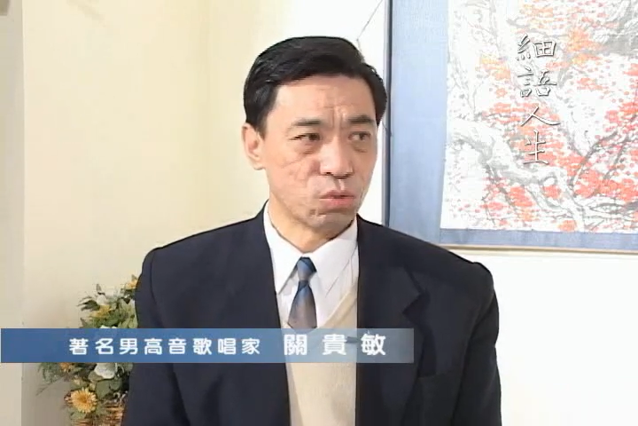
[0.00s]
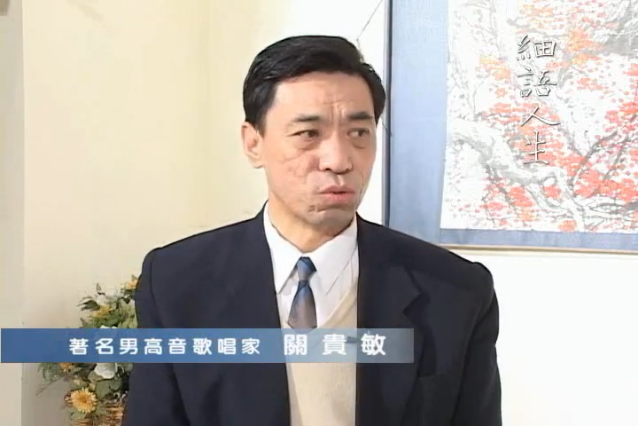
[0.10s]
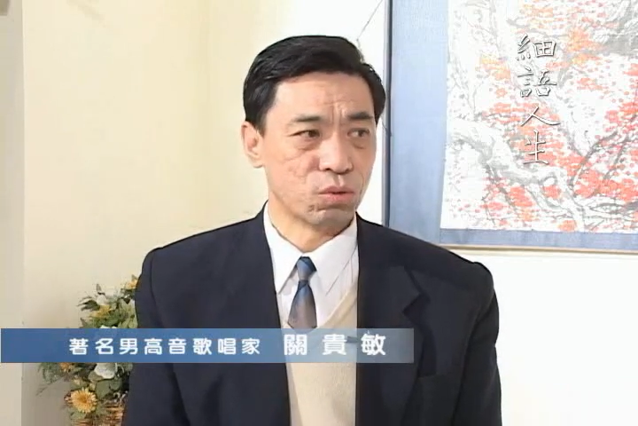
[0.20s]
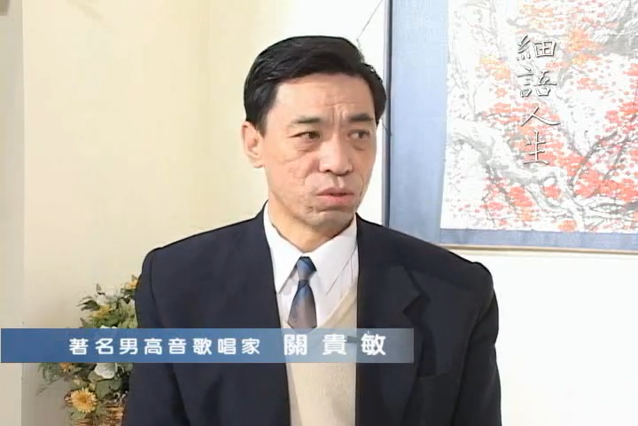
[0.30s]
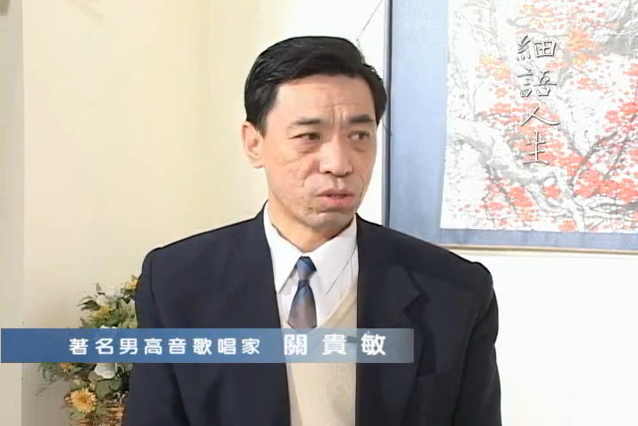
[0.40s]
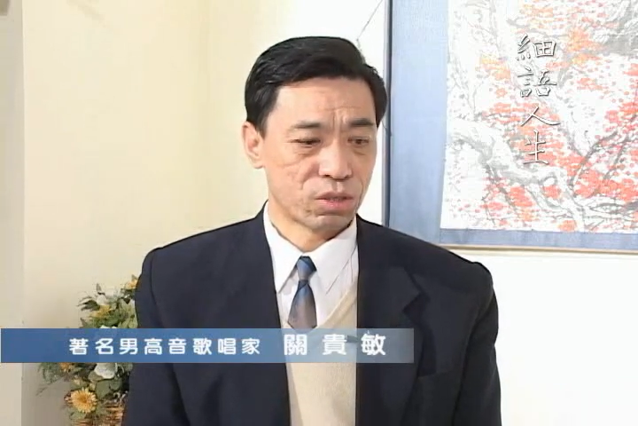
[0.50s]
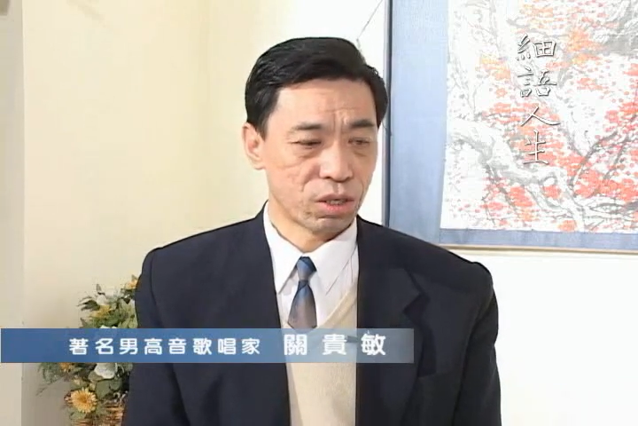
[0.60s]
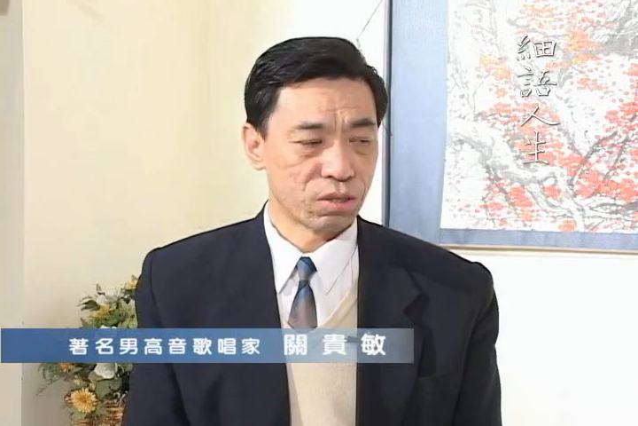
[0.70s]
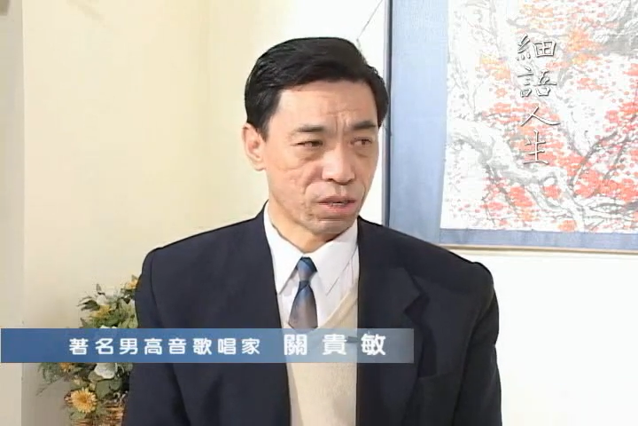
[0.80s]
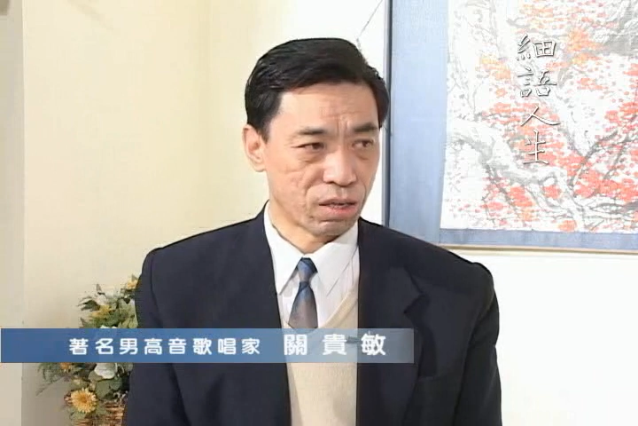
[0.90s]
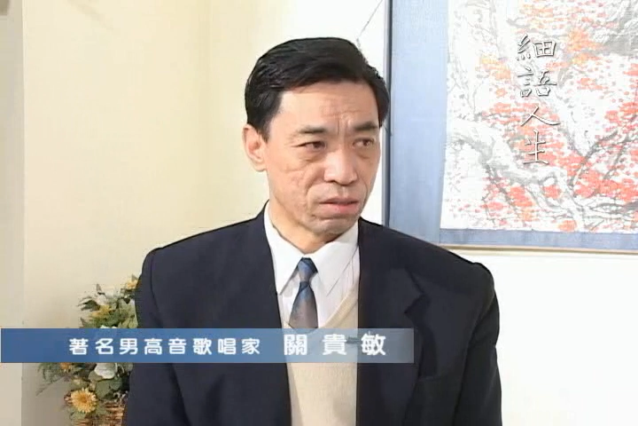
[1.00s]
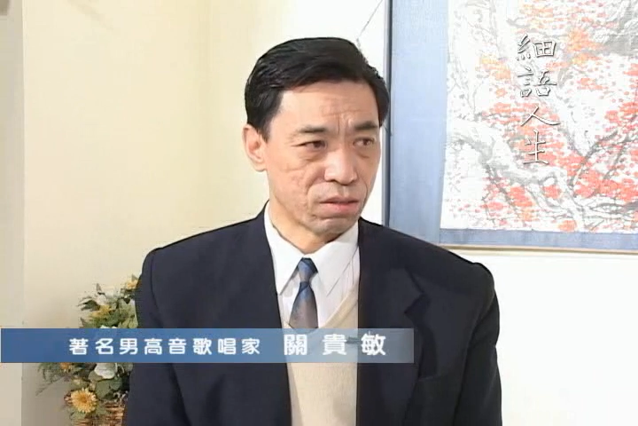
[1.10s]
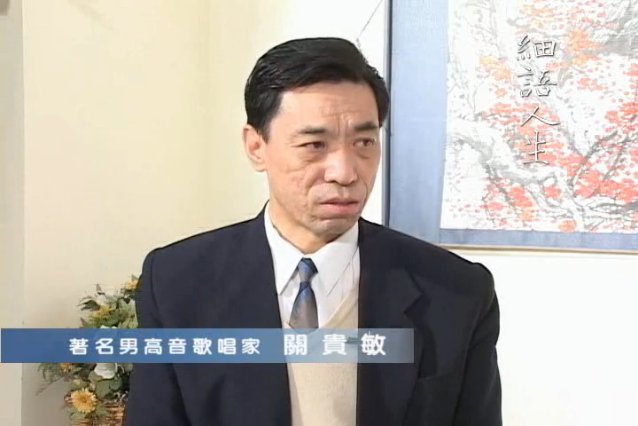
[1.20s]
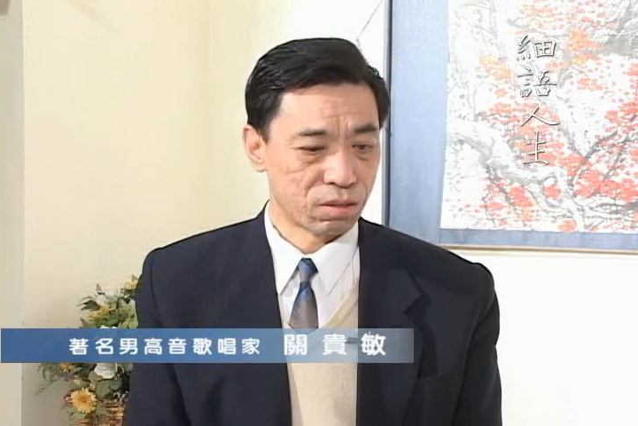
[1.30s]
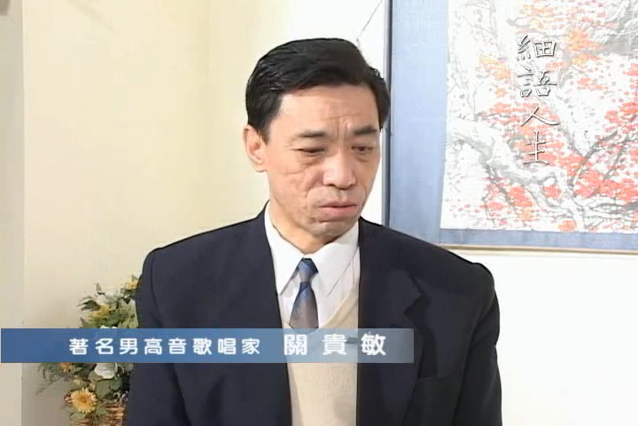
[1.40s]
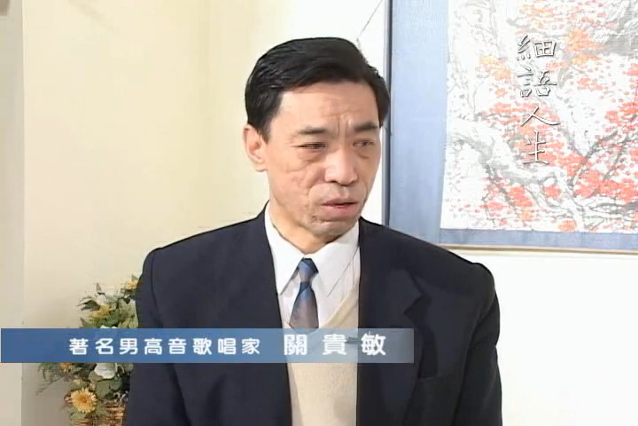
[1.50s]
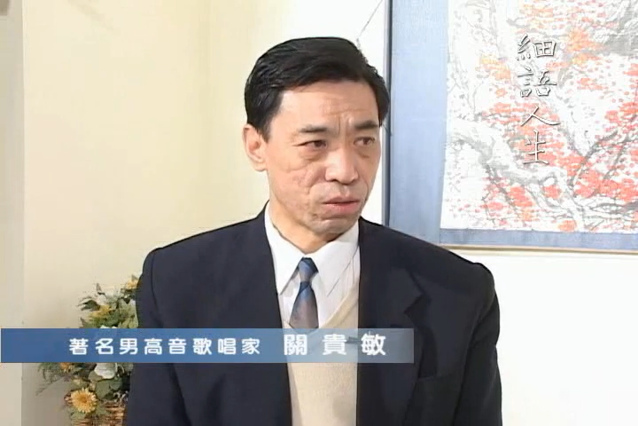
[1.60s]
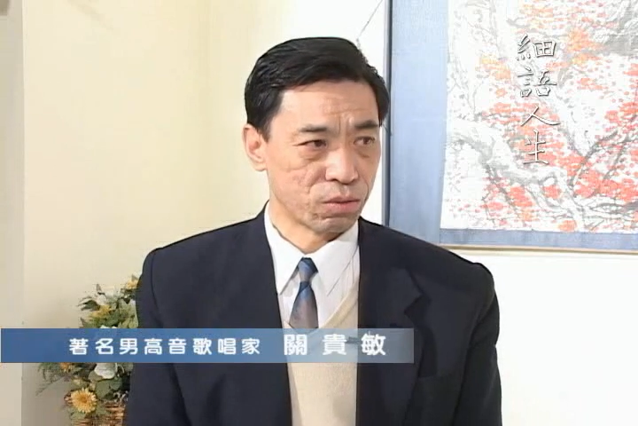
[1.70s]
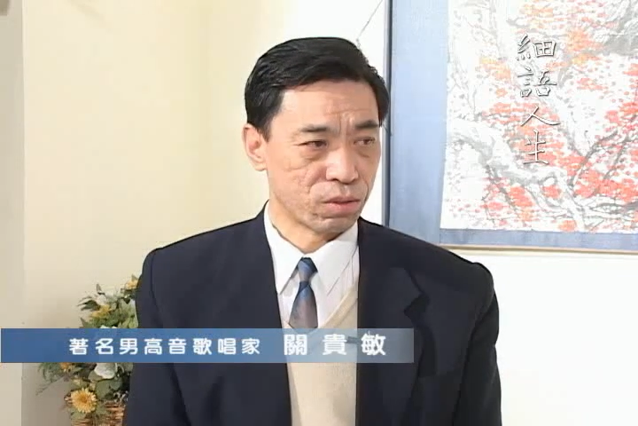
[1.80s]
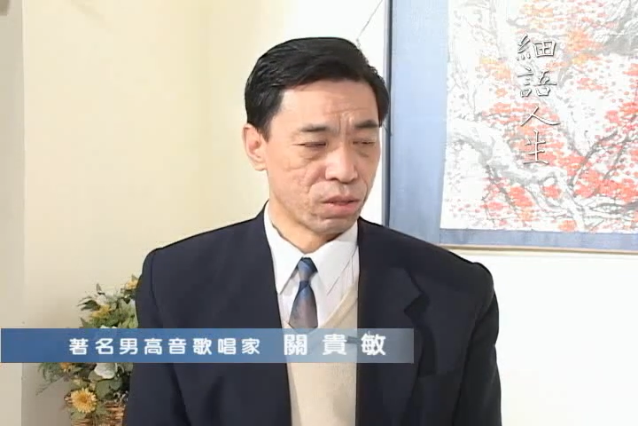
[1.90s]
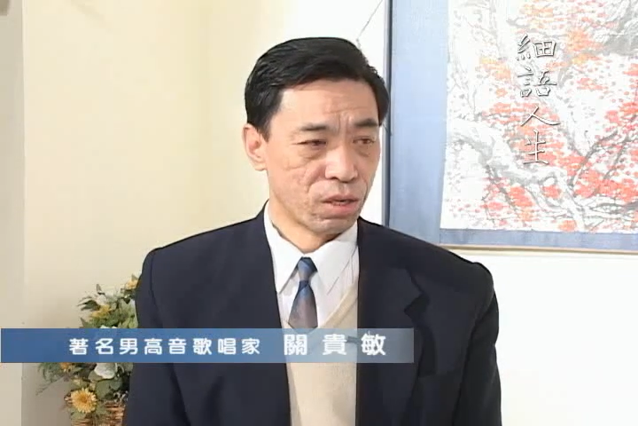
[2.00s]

于正常人的死亡率，